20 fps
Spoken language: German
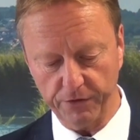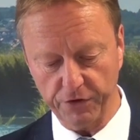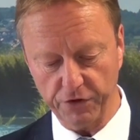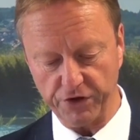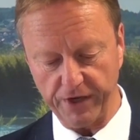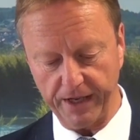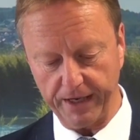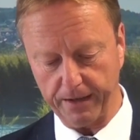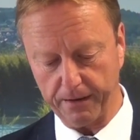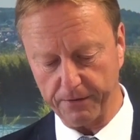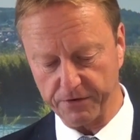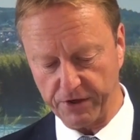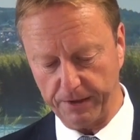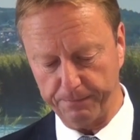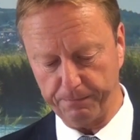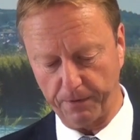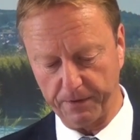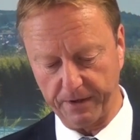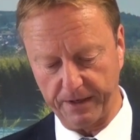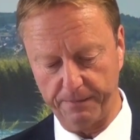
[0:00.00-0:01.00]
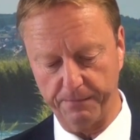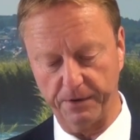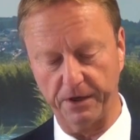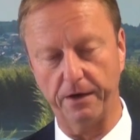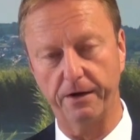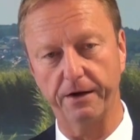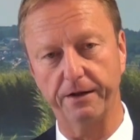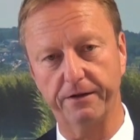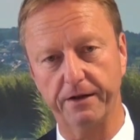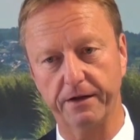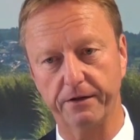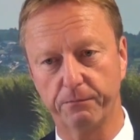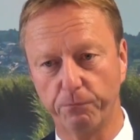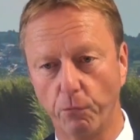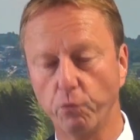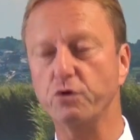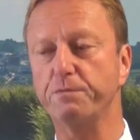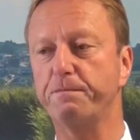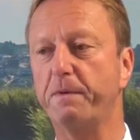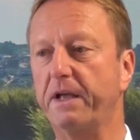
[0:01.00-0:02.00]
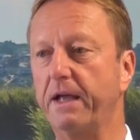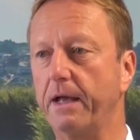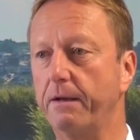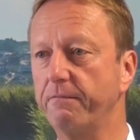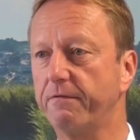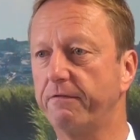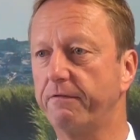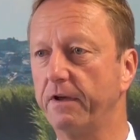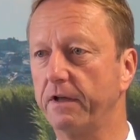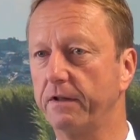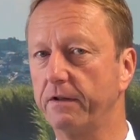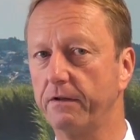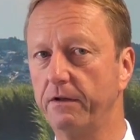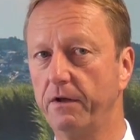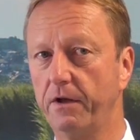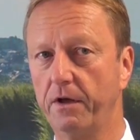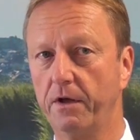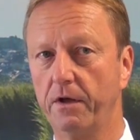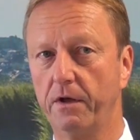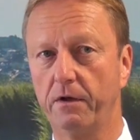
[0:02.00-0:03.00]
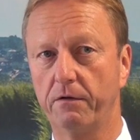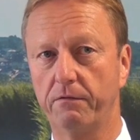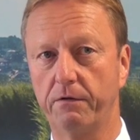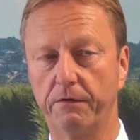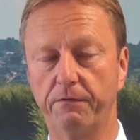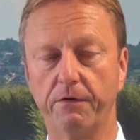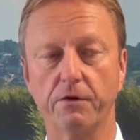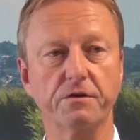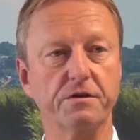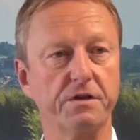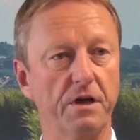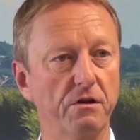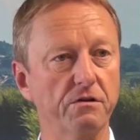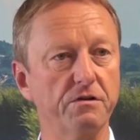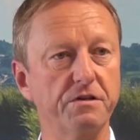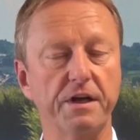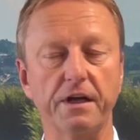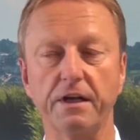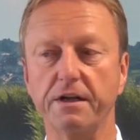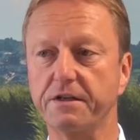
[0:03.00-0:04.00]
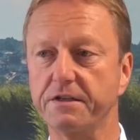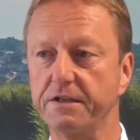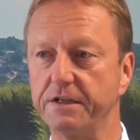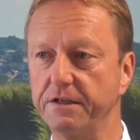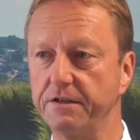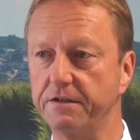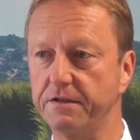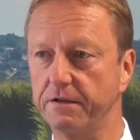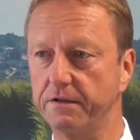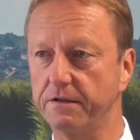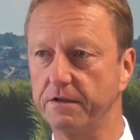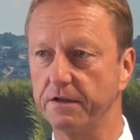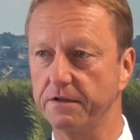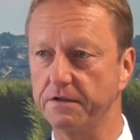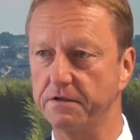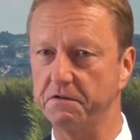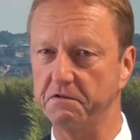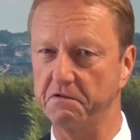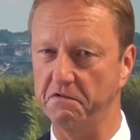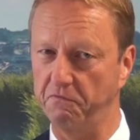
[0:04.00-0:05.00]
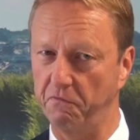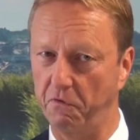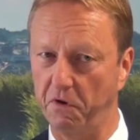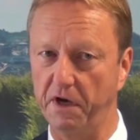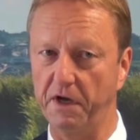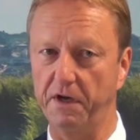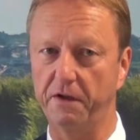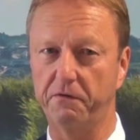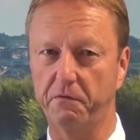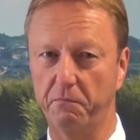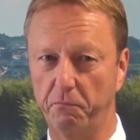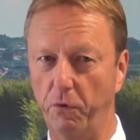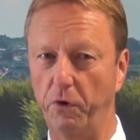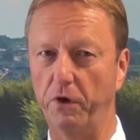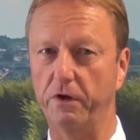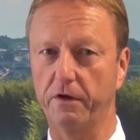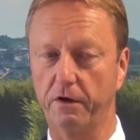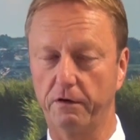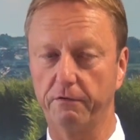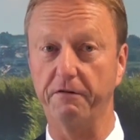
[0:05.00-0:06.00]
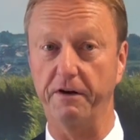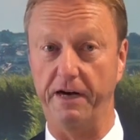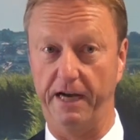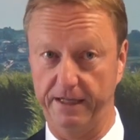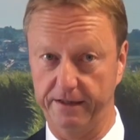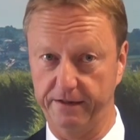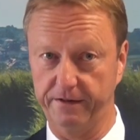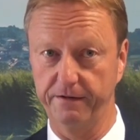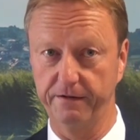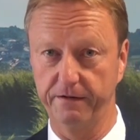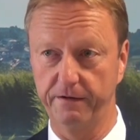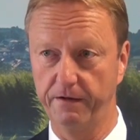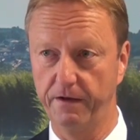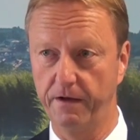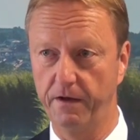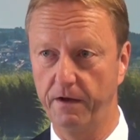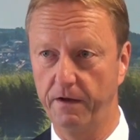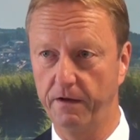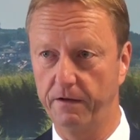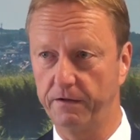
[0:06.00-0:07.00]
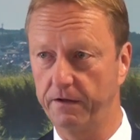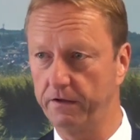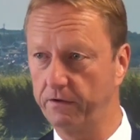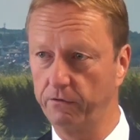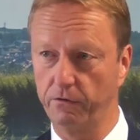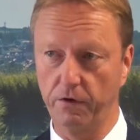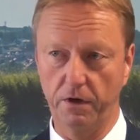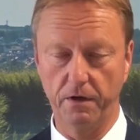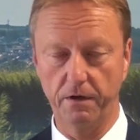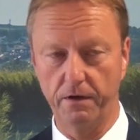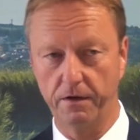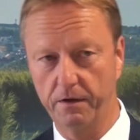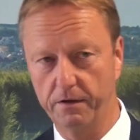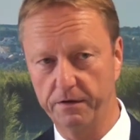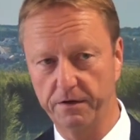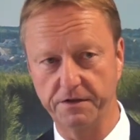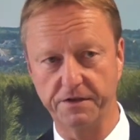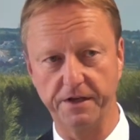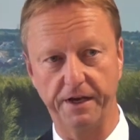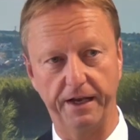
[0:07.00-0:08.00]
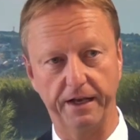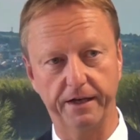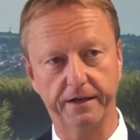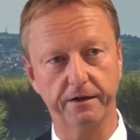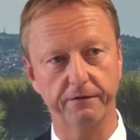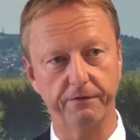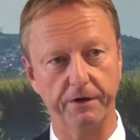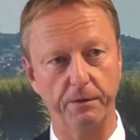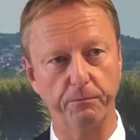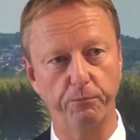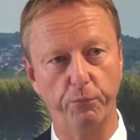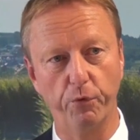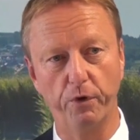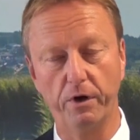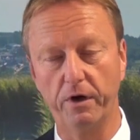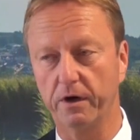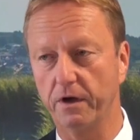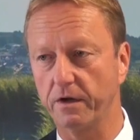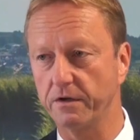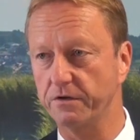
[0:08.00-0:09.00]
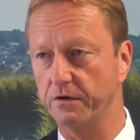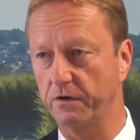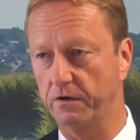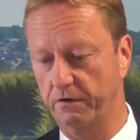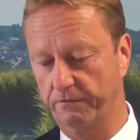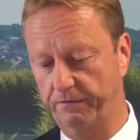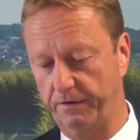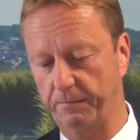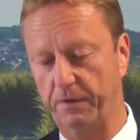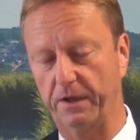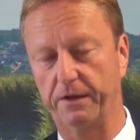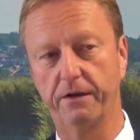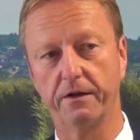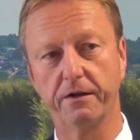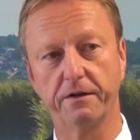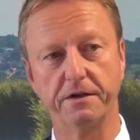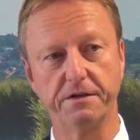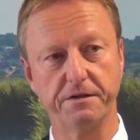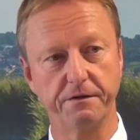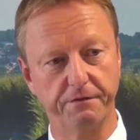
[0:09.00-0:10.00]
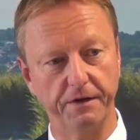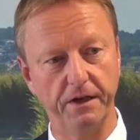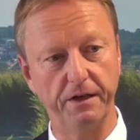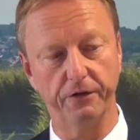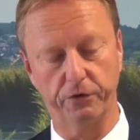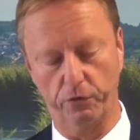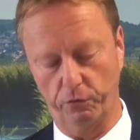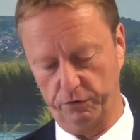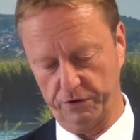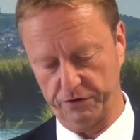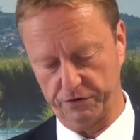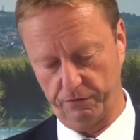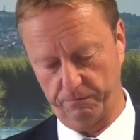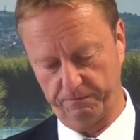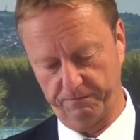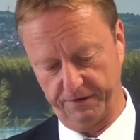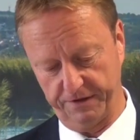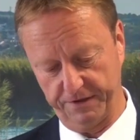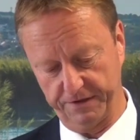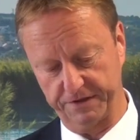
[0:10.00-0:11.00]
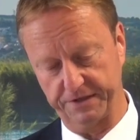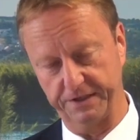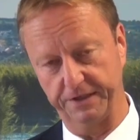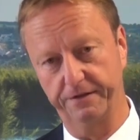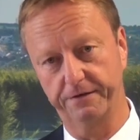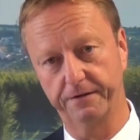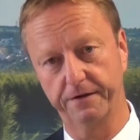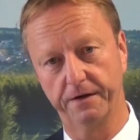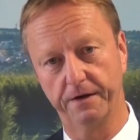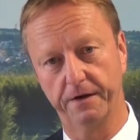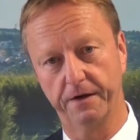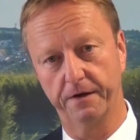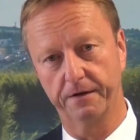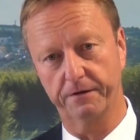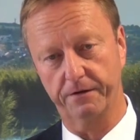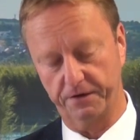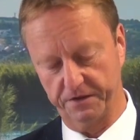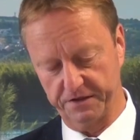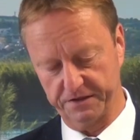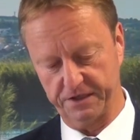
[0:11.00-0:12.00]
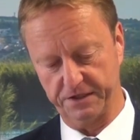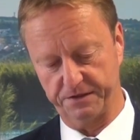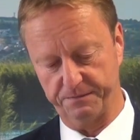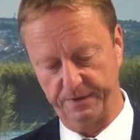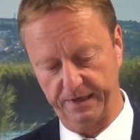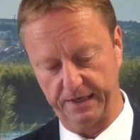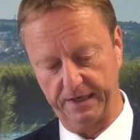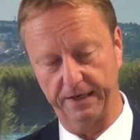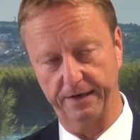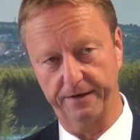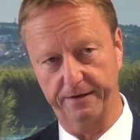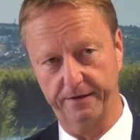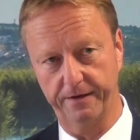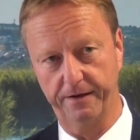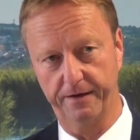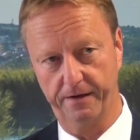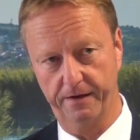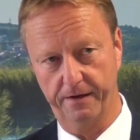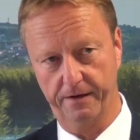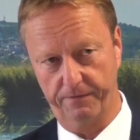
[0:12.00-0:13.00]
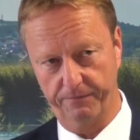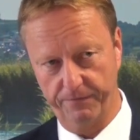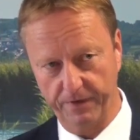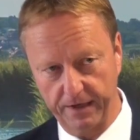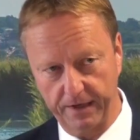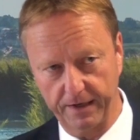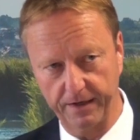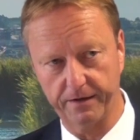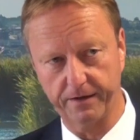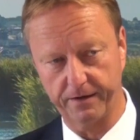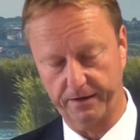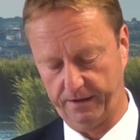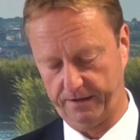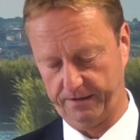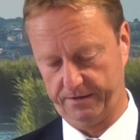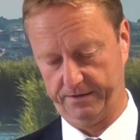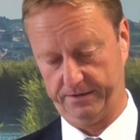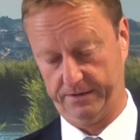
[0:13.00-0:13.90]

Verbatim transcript: Die Schlepperkriminalität muss bekämpft werden. Wenn wir uns ganz ehrlich sind, sind das in Wahrheit Mörder auf Raten. Nicht nur diese LKW in Burgenland, sondern wenn man diese vielen Todesopfer hier sieht, dann ist das wirklich, wirklich äh,